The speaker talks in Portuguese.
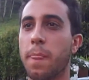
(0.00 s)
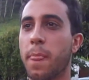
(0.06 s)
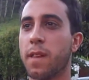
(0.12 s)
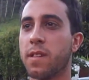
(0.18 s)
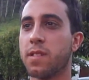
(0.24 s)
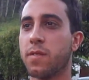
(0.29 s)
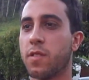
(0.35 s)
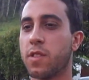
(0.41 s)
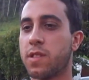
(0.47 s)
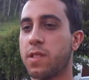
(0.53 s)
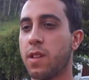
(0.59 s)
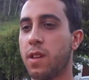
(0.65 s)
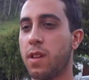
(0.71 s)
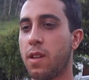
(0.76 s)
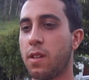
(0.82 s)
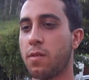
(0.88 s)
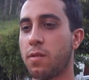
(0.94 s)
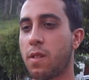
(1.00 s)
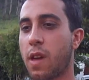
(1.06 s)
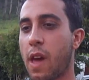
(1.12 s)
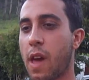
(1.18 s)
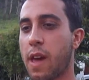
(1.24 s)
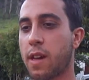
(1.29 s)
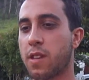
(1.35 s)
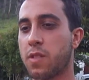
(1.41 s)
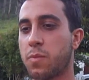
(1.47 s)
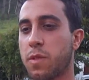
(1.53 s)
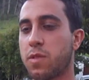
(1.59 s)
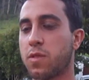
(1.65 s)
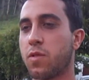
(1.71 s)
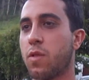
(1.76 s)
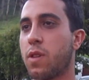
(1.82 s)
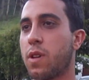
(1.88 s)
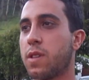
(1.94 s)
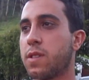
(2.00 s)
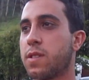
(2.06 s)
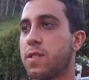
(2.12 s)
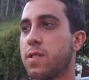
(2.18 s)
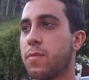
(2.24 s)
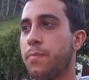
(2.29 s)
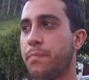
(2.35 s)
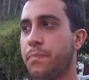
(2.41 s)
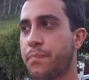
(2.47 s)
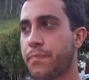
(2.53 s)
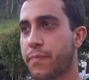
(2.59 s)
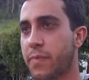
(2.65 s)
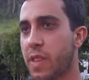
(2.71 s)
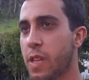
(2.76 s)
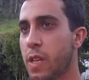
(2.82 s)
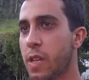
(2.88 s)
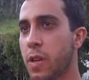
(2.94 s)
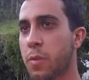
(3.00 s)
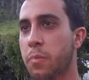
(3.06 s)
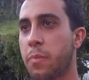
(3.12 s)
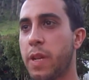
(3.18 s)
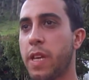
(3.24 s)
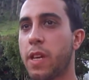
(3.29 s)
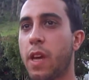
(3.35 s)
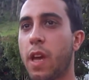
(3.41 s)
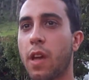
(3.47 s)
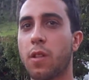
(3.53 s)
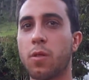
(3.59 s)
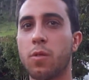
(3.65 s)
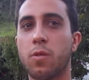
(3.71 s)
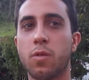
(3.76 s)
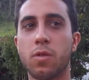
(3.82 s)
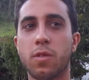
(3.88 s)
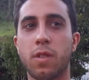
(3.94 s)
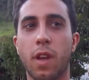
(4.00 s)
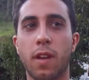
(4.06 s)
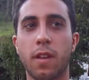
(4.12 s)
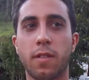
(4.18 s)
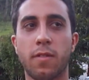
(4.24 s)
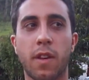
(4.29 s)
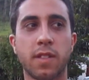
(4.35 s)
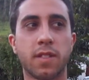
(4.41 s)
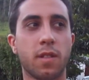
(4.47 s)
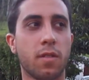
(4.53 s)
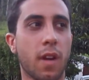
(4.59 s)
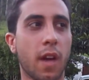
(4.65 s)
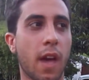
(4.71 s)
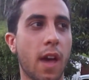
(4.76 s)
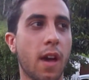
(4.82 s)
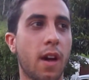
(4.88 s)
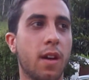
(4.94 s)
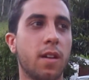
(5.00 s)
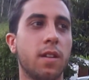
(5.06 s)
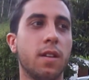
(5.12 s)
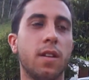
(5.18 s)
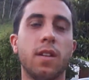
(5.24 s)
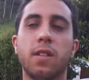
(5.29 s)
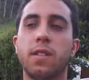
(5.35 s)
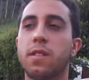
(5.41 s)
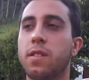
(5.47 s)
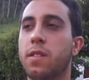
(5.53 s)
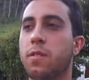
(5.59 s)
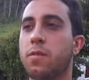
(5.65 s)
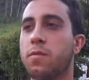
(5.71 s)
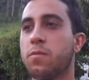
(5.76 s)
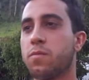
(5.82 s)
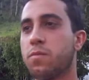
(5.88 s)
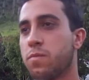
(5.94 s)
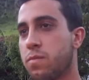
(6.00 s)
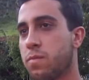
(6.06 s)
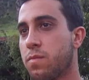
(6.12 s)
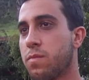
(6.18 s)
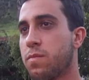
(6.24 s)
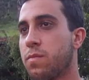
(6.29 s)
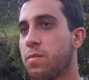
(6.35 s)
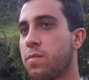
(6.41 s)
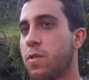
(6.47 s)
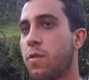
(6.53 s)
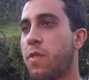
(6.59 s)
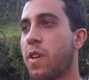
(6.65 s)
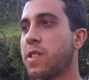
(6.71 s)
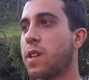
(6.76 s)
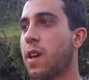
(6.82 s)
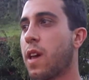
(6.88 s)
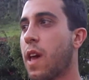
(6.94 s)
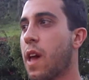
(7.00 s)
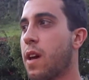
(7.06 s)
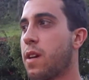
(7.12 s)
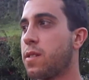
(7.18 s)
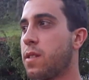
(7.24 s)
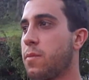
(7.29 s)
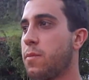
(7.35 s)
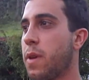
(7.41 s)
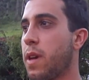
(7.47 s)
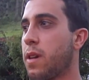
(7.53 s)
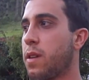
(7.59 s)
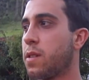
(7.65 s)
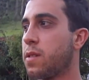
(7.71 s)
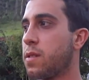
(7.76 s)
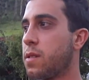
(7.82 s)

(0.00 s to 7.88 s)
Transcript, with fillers: Se você não quer que as pessoas briguem, lutem, façam guerra, não, não faça guerra também,